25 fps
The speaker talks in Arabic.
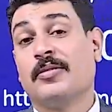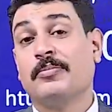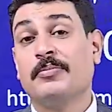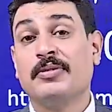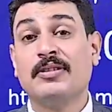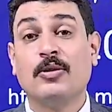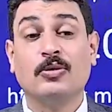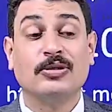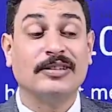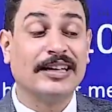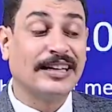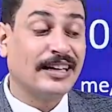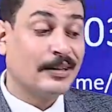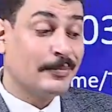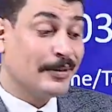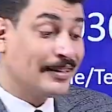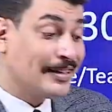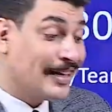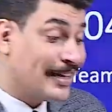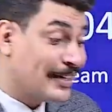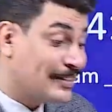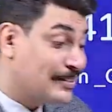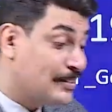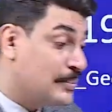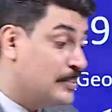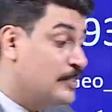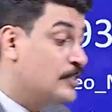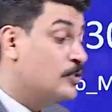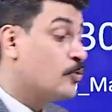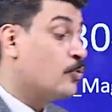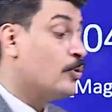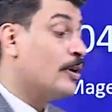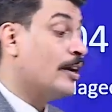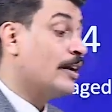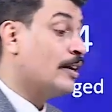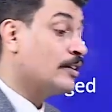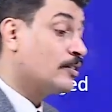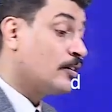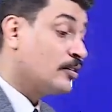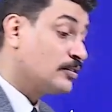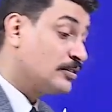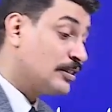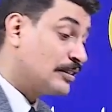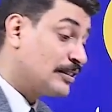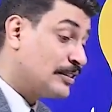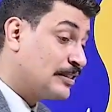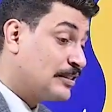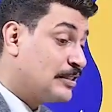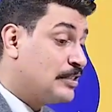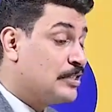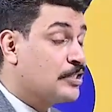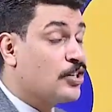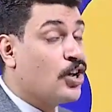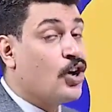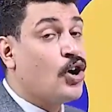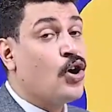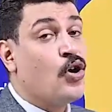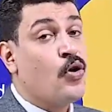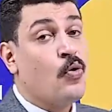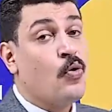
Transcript: ربنا والتكريمات جايه كتير والجايات اكتر كتير